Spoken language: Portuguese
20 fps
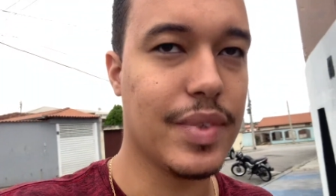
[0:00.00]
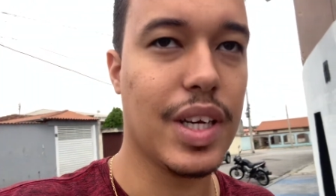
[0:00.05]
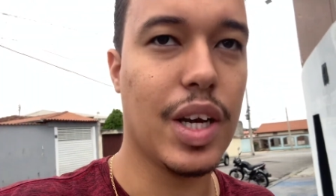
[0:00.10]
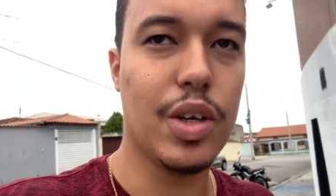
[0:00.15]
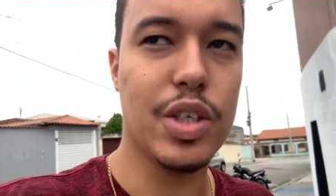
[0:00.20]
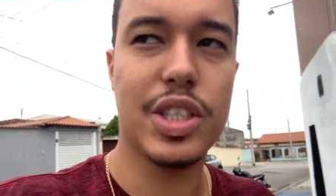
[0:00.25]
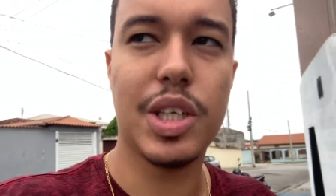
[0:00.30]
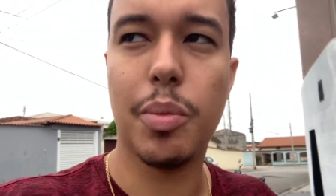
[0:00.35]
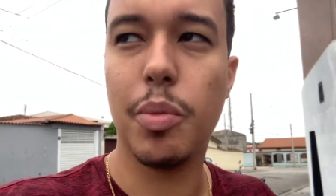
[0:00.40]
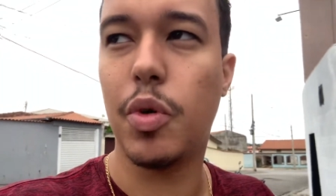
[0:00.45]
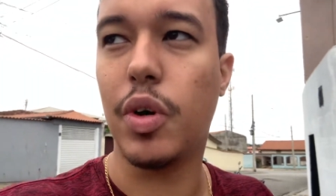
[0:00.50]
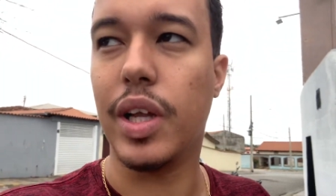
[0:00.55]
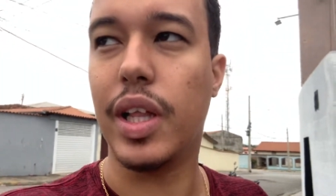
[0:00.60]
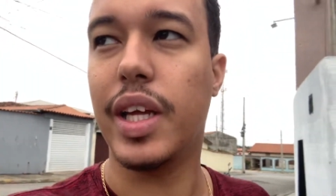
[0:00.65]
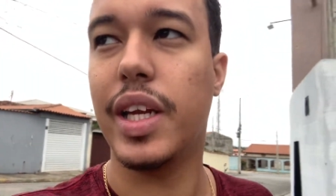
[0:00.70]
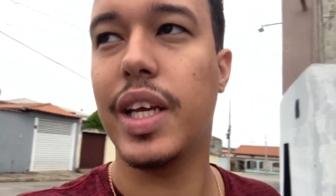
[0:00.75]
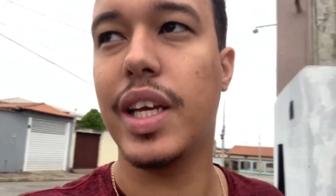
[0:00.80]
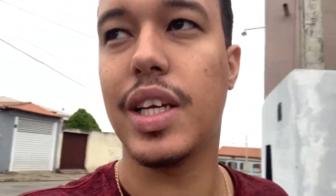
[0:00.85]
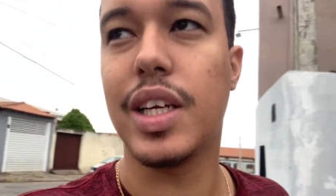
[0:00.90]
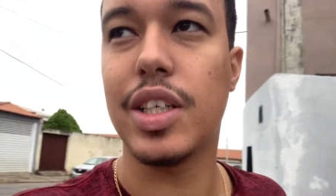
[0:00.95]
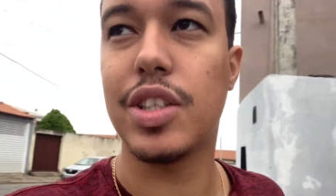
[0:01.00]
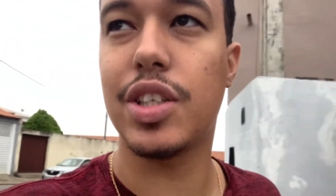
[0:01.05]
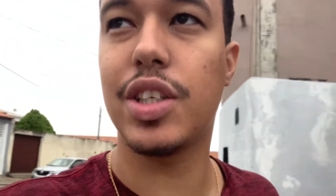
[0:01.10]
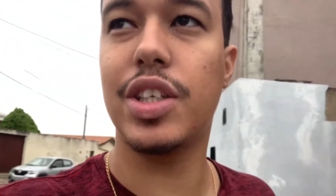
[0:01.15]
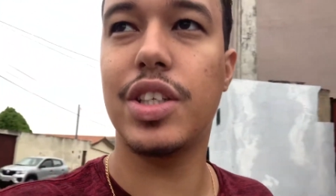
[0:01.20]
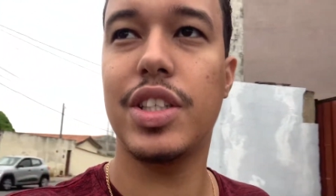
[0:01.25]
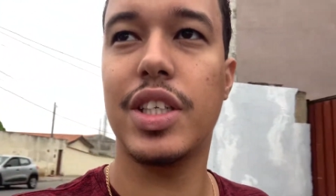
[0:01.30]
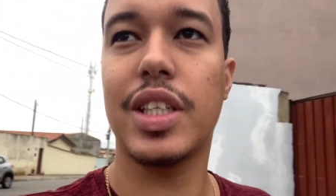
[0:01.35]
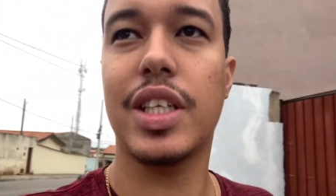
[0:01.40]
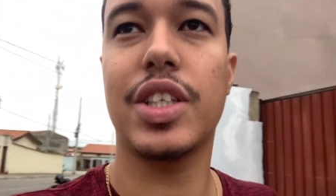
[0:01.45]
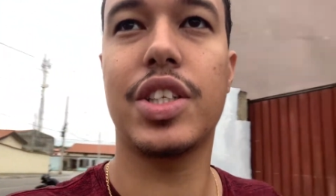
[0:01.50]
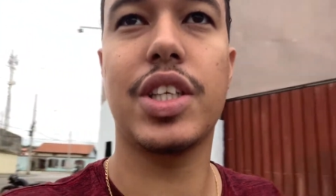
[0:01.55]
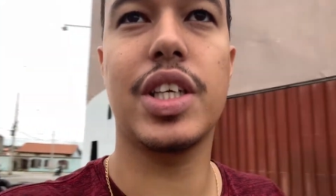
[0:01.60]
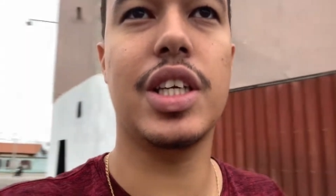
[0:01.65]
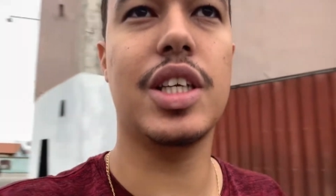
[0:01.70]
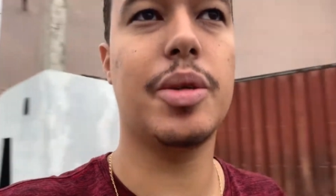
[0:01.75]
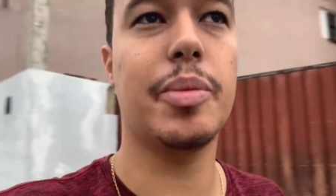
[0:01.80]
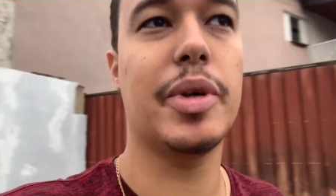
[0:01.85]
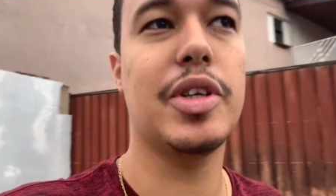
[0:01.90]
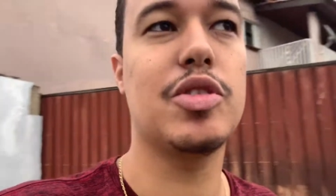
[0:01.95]
hoje tá bom galerinha Acho que a gente já tá
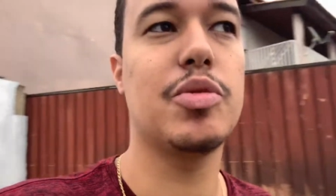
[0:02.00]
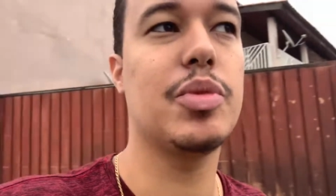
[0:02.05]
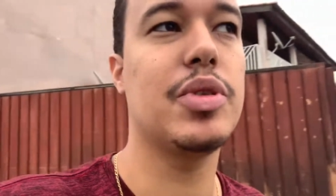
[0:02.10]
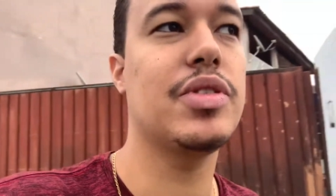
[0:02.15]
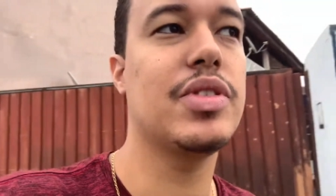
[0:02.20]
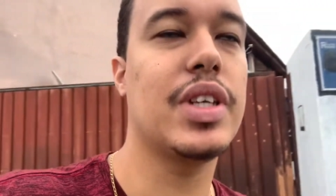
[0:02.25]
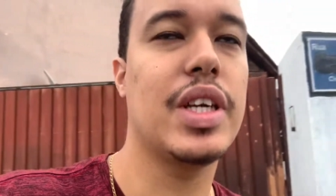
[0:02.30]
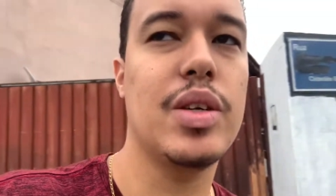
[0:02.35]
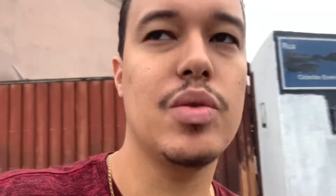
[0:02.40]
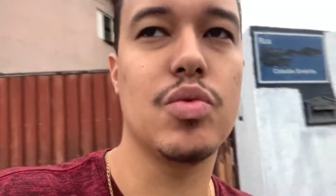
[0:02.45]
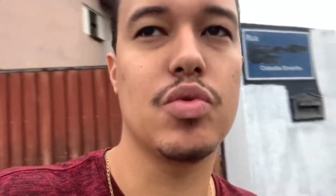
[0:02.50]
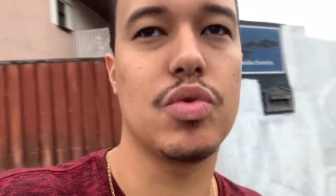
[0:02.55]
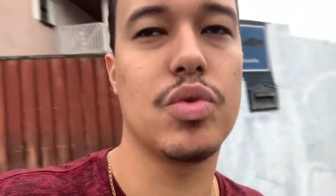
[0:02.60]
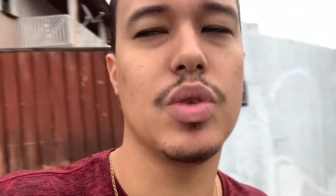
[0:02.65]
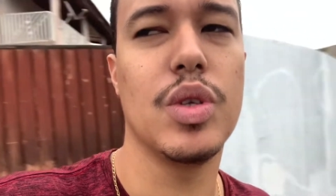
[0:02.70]
chegando mais ou menos aí uns,